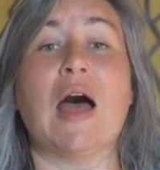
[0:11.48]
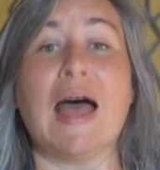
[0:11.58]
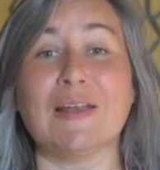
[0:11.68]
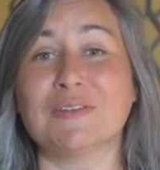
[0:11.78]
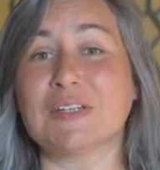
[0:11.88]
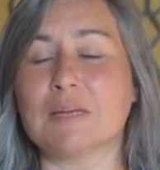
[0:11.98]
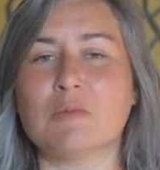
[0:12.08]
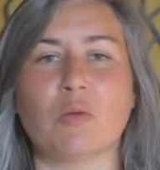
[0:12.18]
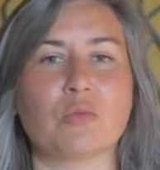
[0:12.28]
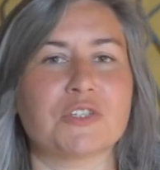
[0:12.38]
À
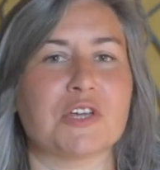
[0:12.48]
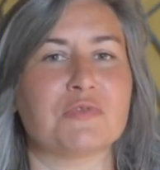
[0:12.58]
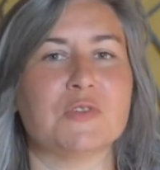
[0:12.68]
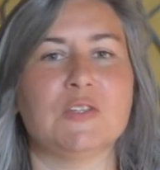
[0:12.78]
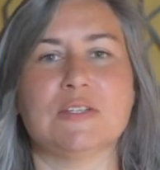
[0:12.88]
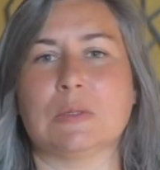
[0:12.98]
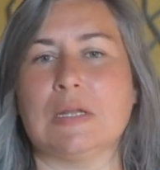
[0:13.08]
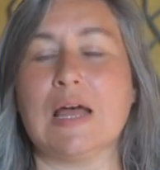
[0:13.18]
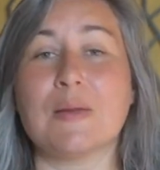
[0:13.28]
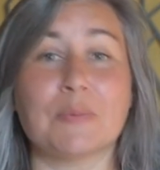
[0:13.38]
l'entraînement, mon chien fait des
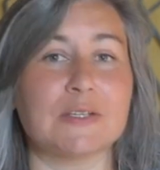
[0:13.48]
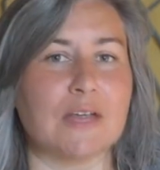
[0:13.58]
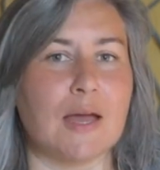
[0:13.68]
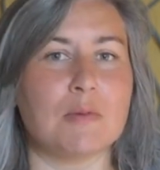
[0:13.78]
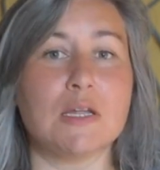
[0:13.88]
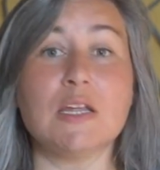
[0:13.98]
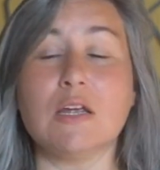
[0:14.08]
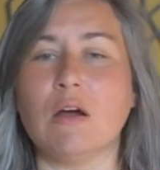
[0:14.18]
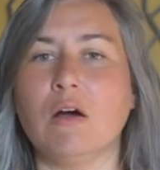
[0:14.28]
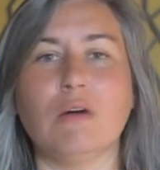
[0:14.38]
zones impeccables
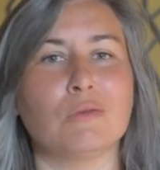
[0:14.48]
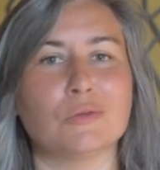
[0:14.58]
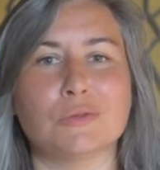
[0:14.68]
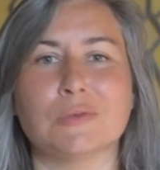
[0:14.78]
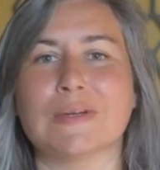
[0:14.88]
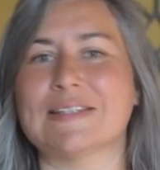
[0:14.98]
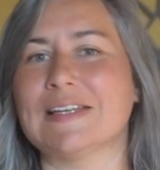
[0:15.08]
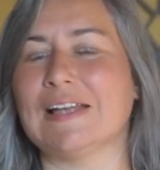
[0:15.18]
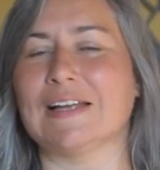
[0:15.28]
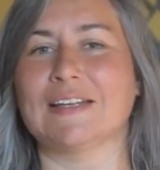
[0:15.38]
et en concours,
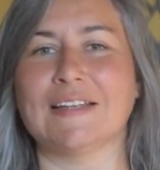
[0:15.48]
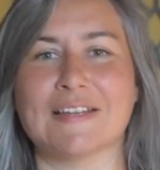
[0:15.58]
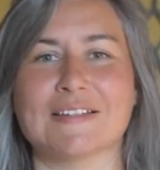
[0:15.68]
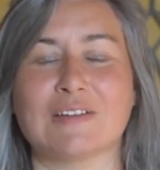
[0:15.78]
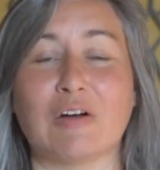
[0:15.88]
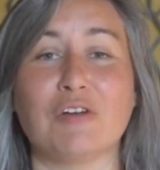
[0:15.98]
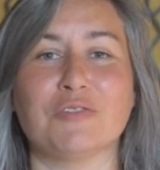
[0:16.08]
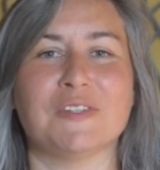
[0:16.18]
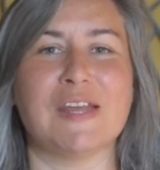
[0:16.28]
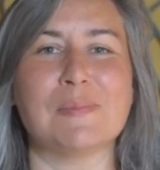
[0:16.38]
c'est la
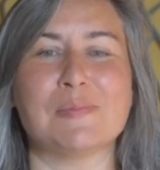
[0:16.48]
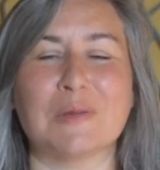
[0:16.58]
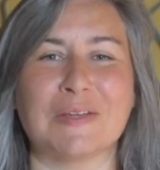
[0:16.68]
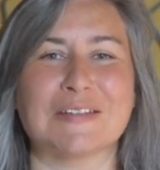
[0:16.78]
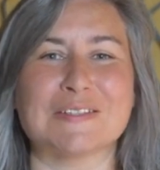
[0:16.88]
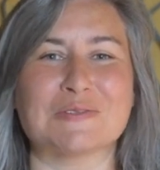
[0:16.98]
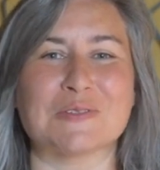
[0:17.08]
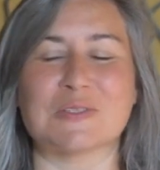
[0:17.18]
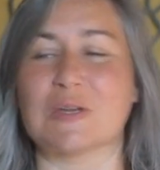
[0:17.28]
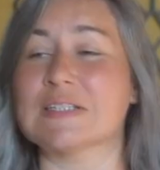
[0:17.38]
catastrophe, il n'y a plus rien qui
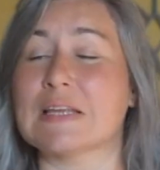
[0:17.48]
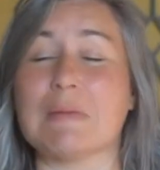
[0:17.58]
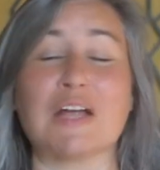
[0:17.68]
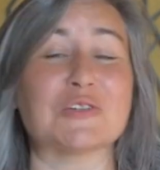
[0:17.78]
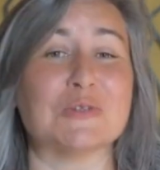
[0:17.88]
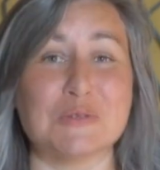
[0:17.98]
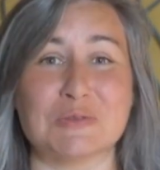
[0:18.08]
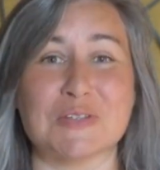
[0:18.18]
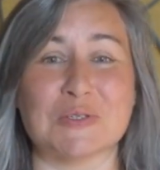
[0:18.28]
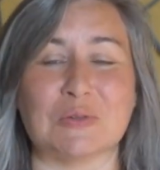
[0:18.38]
fonctionne, ça marche une
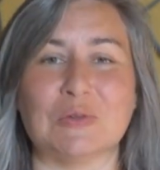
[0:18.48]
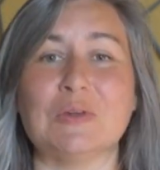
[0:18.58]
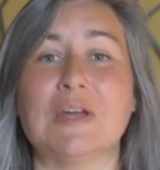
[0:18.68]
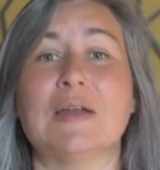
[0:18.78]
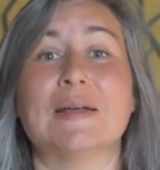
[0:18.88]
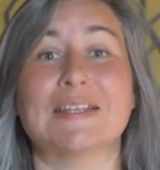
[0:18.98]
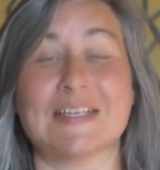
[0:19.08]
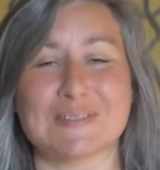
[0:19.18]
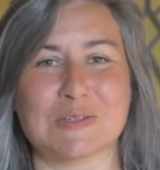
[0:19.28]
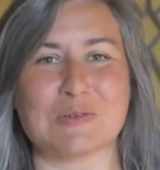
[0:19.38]
fois sur deux.
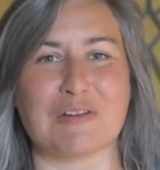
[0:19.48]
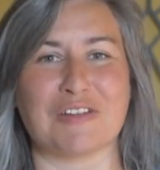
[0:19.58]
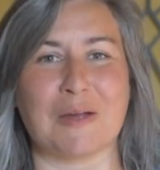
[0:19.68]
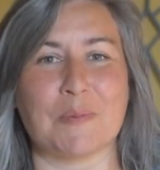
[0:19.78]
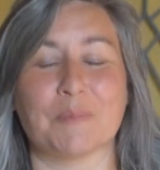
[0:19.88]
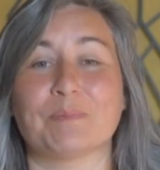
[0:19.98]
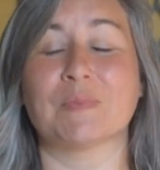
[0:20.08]
Qu'est-ce que je dois faire